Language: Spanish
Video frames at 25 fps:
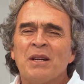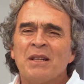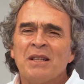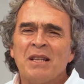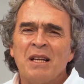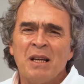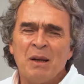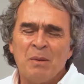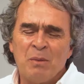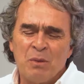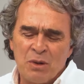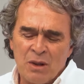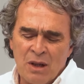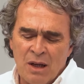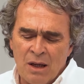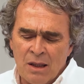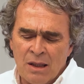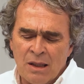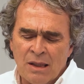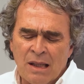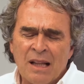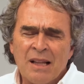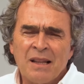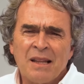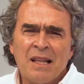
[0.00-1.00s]
que tenemos,
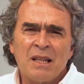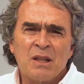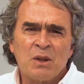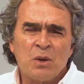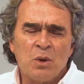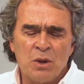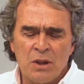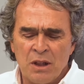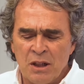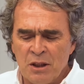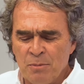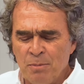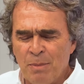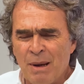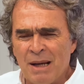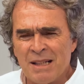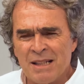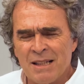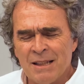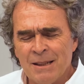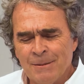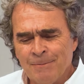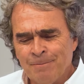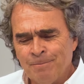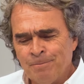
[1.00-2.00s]
tantas cosas
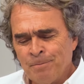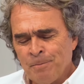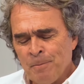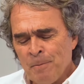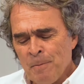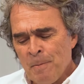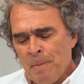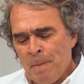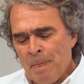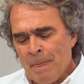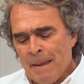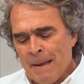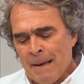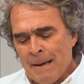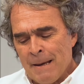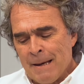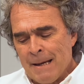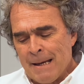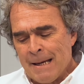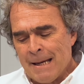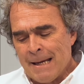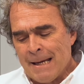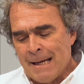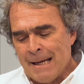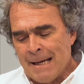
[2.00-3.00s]
pasan.
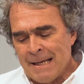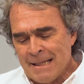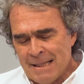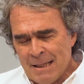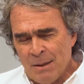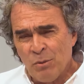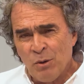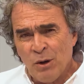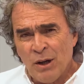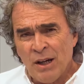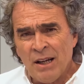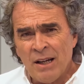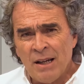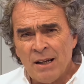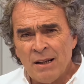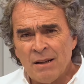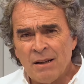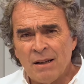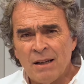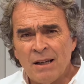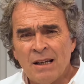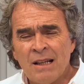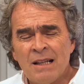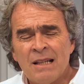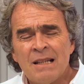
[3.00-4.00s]
Esta mujer
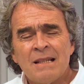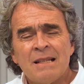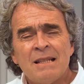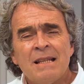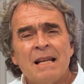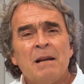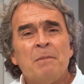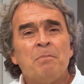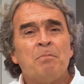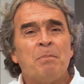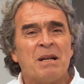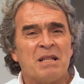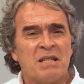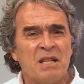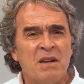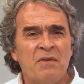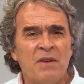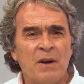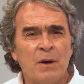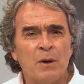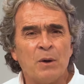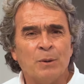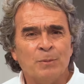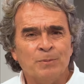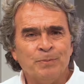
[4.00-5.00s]
es del
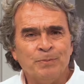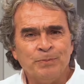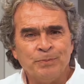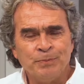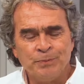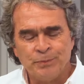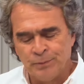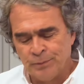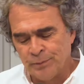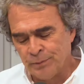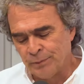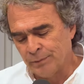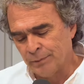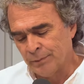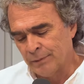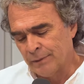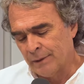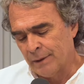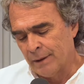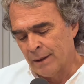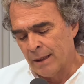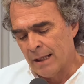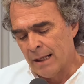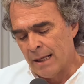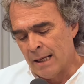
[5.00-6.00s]
Pacífico.
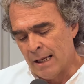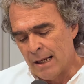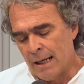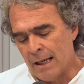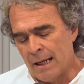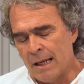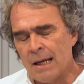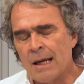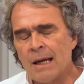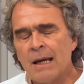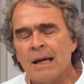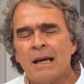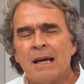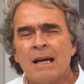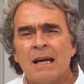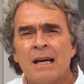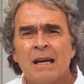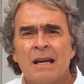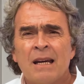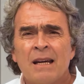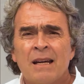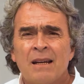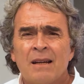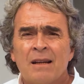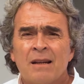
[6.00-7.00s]

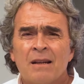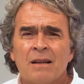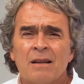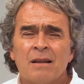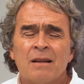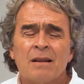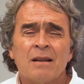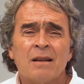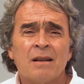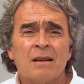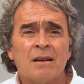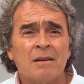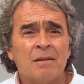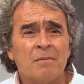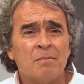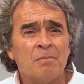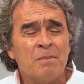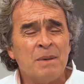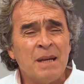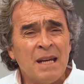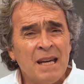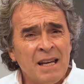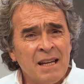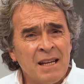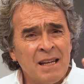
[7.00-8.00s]
Eh,
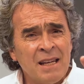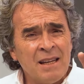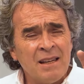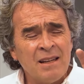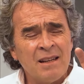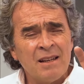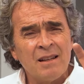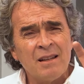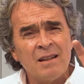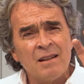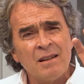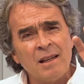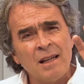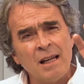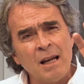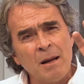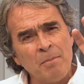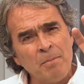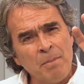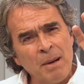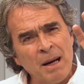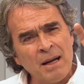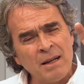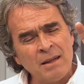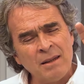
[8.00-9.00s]
viene de la
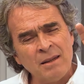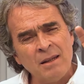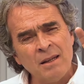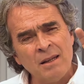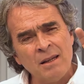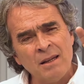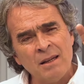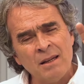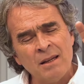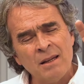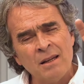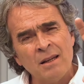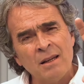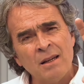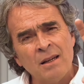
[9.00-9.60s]
parte